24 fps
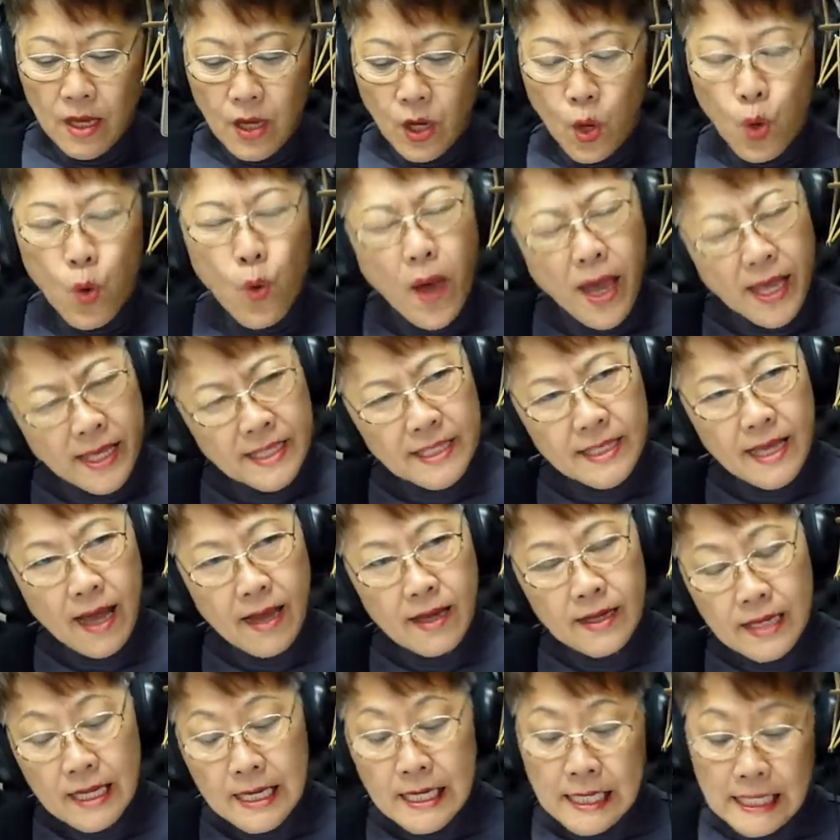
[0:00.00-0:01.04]
幻想
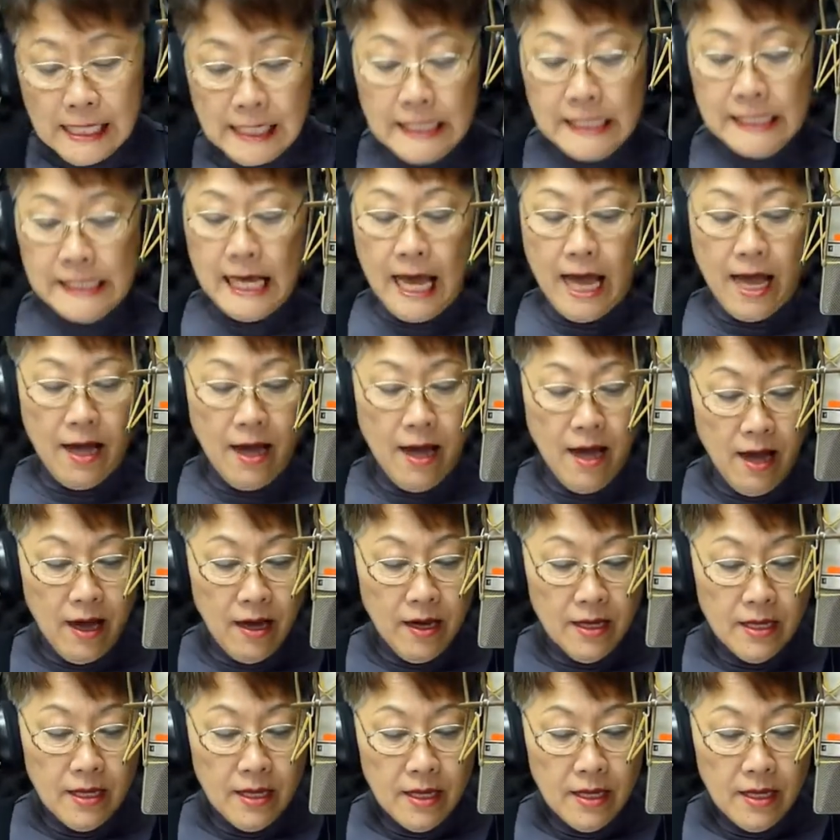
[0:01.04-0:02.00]
跟理想啊。